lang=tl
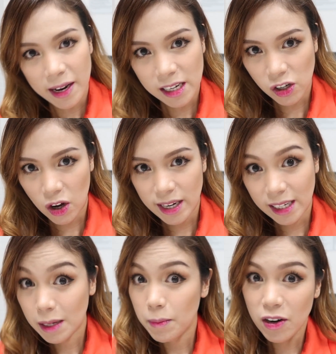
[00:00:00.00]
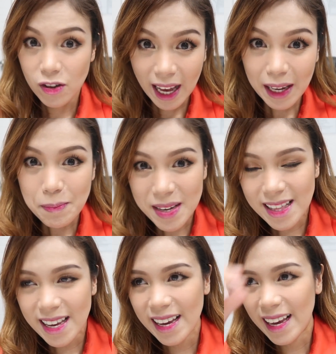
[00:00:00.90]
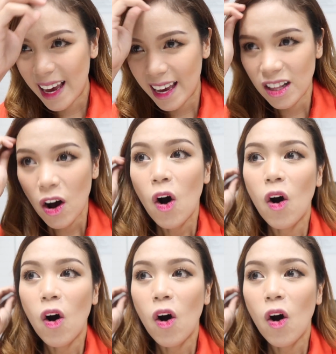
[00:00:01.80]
Panasonic kasi meron tayong meeting and